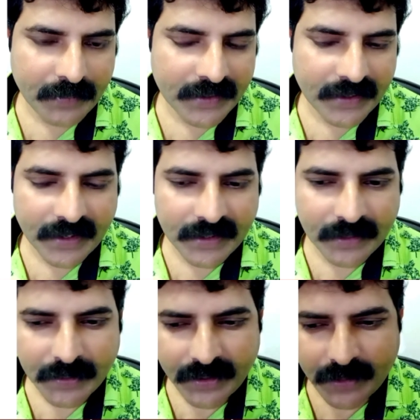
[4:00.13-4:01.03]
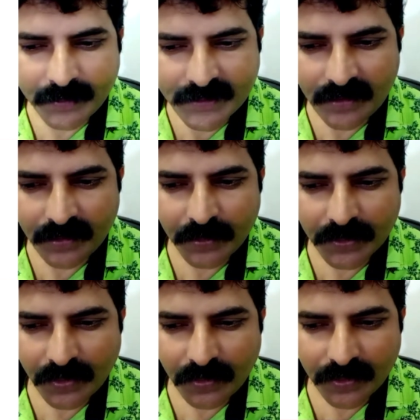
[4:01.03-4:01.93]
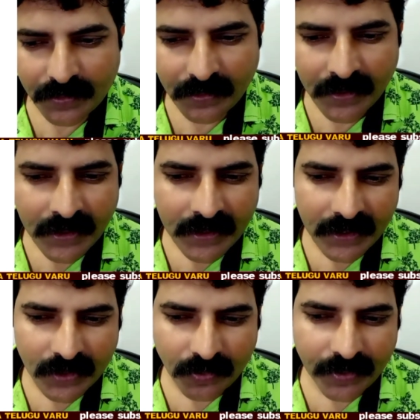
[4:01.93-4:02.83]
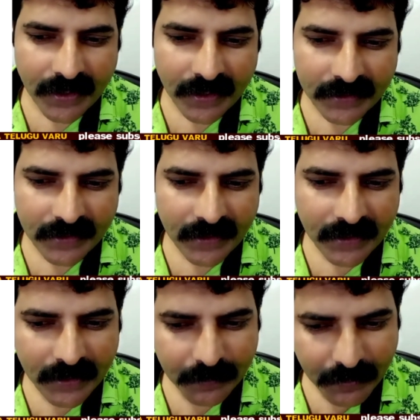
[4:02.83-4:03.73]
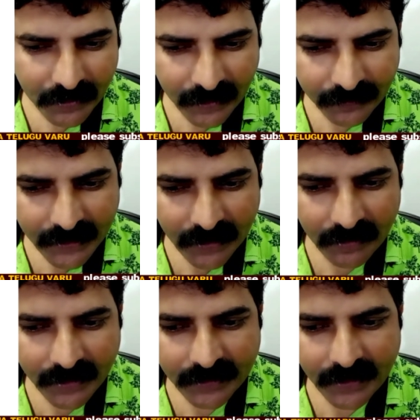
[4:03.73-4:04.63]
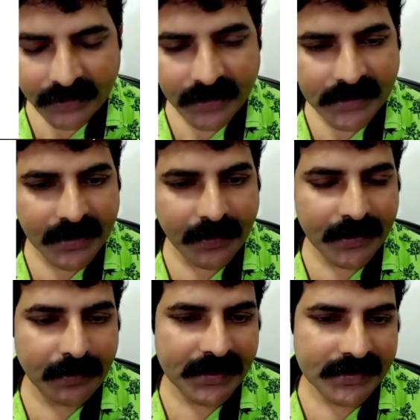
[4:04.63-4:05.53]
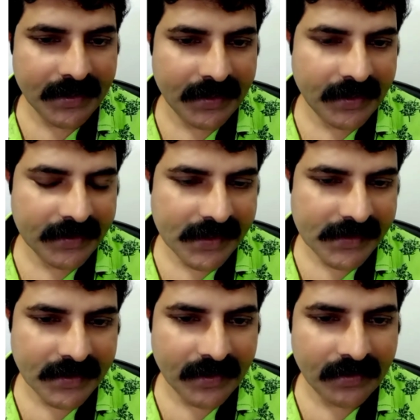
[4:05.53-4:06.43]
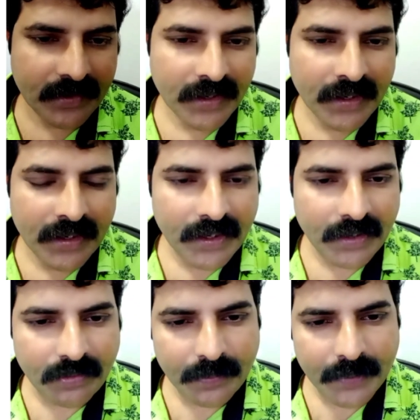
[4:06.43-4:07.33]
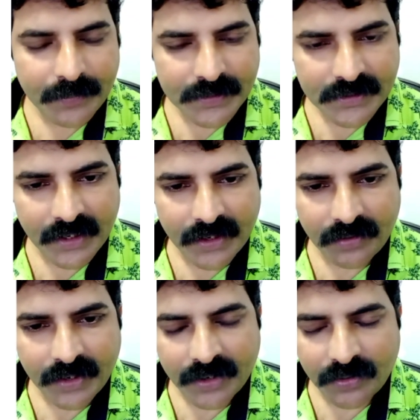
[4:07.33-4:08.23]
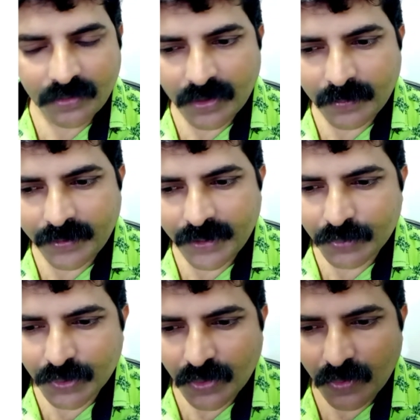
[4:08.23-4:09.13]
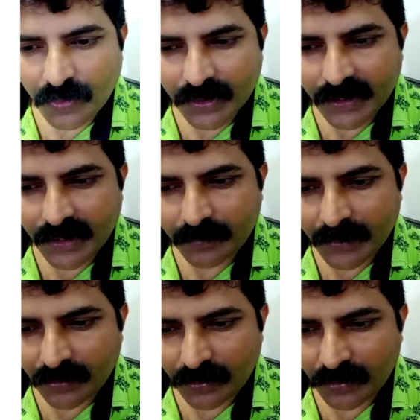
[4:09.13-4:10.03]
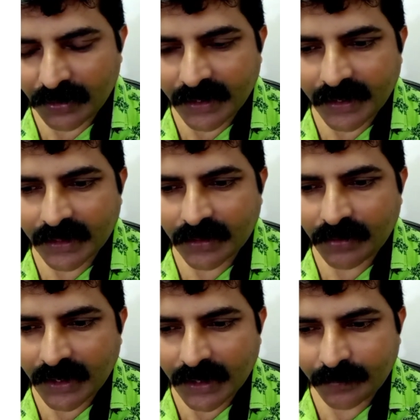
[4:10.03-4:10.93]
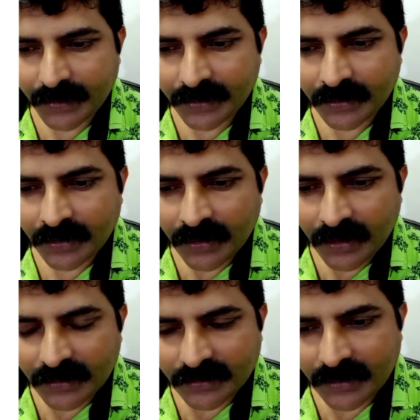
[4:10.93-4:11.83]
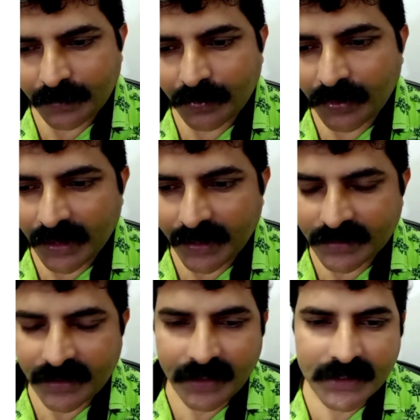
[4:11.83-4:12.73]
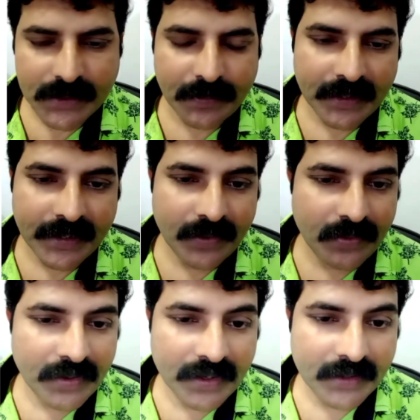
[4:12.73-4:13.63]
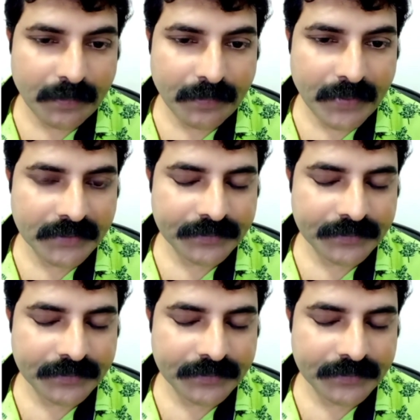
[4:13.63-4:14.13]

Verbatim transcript: మందకాంది మనం ఎట్టి పరిస్థితుల్లో ముట్టుకోకూడదు ఈ కోవిడ్లో అయితే ఇప్పుడున్న విధానంలో అయితే దేశ బహిష్కరణ చేస్తారు ఎవరు పర్మిషన్ లేకుండా ఎక్కడ కూడా మనం ఏం ముట్టుకోకూడదండి మనం రోడ్డు అంటే వెళ్తాం రావటమే అంతే తప్ప ఒకవేళ ఏదైనా ఇజ్బాల్ దగ్గర ఉన్నా తప్ప